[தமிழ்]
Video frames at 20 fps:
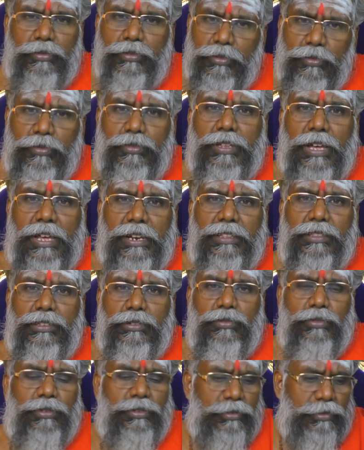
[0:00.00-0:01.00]
ஒரு
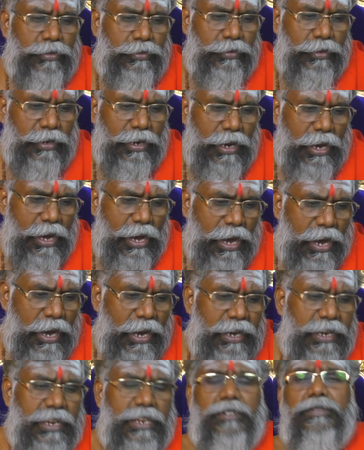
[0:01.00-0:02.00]
உதாரணத்துக்கு ஒரு
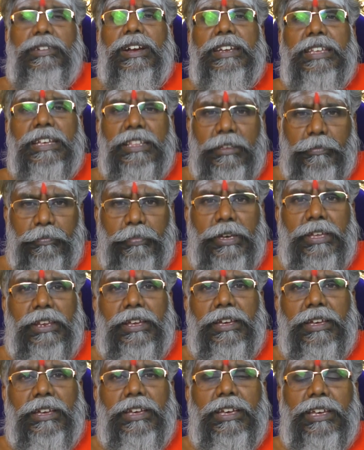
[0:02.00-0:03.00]
ஆயிரம் வாட்டி அந்த
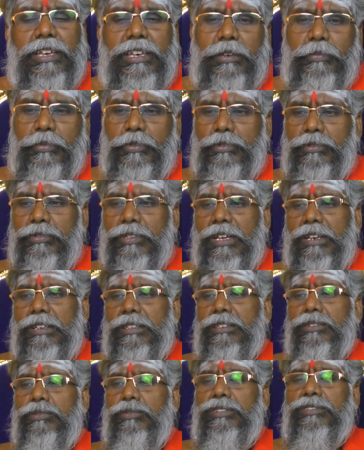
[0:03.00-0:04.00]
பேரை இப்போ
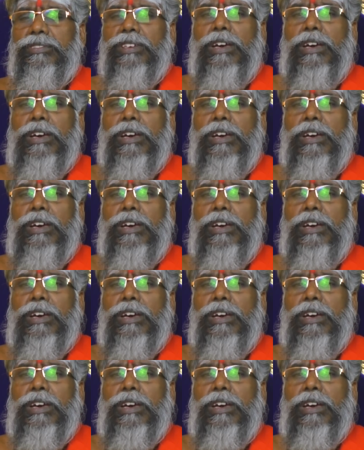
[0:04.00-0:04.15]
உதாரணத்துக்கு ஒரு